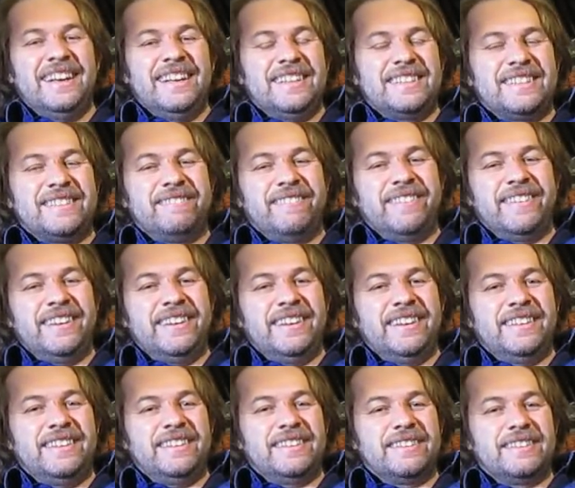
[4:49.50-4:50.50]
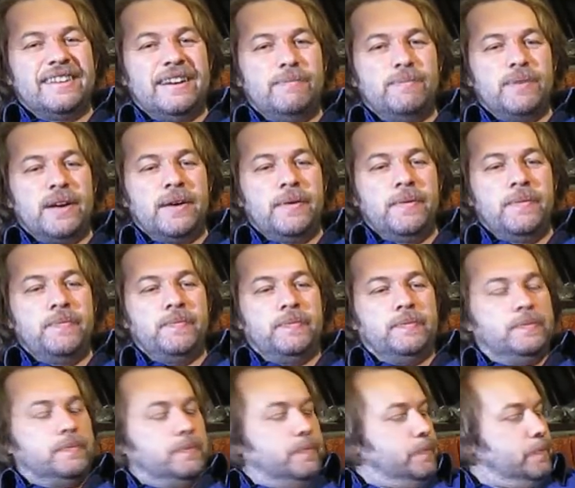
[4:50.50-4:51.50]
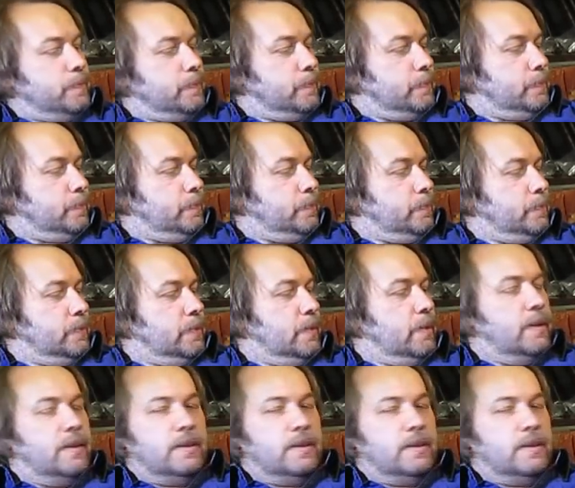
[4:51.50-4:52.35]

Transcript: свои эти самые ну,